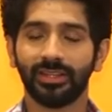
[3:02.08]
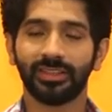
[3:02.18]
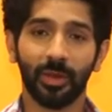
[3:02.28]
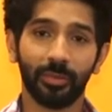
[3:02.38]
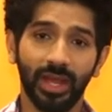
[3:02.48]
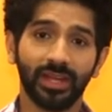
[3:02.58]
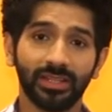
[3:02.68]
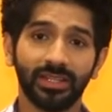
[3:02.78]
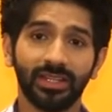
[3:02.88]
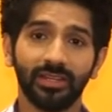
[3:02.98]
इतना प्यार
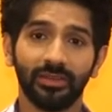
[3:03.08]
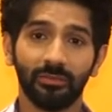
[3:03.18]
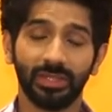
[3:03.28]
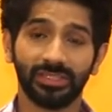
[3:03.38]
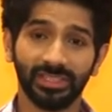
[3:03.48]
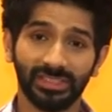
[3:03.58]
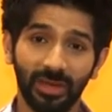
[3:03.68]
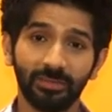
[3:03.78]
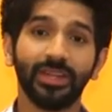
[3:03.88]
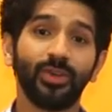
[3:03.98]
दिया है बच्चन
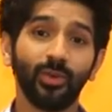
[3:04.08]
साहब ने